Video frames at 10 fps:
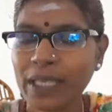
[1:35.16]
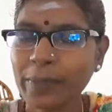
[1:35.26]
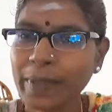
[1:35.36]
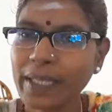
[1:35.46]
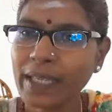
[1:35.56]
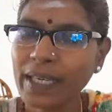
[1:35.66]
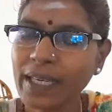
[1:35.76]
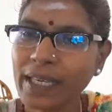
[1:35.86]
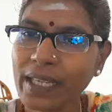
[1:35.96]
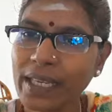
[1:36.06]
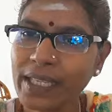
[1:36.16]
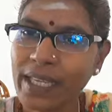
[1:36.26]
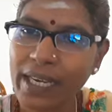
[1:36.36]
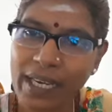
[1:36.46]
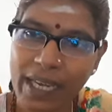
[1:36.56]
இப்போ இது என்னென்னா
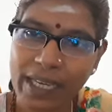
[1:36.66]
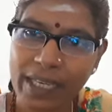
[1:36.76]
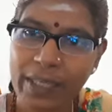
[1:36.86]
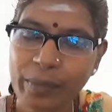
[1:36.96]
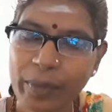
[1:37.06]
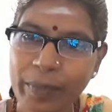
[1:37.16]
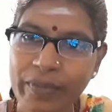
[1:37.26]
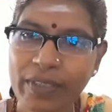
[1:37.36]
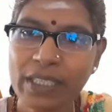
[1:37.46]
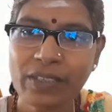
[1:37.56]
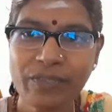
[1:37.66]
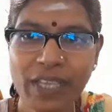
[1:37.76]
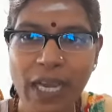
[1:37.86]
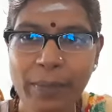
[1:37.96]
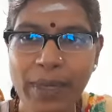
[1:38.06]
எல்லா இடமுமே வந்து
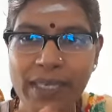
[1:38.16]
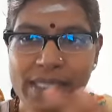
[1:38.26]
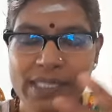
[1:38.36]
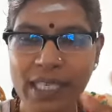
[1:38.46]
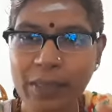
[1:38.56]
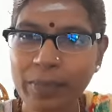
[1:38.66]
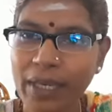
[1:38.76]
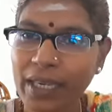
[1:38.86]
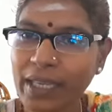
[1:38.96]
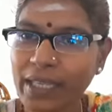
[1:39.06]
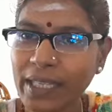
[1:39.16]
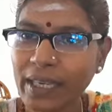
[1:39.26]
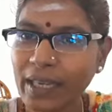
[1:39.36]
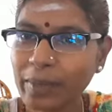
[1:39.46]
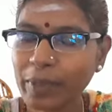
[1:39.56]
வியாபார ஸ்தலமாக
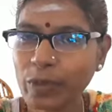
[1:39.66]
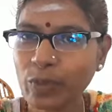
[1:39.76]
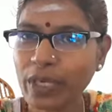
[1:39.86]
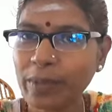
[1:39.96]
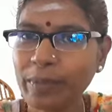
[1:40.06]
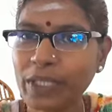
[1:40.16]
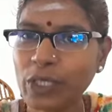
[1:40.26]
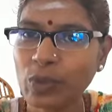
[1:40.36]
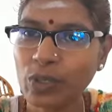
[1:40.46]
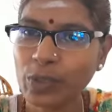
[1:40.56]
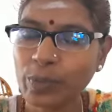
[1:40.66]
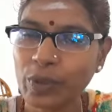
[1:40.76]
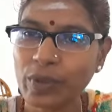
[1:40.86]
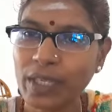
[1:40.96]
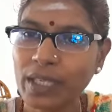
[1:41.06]
எல்லாமே ஒரே மாதிரி கொண்டுட்டு
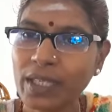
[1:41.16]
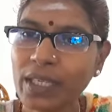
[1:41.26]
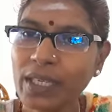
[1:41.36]
போகக்கூடாது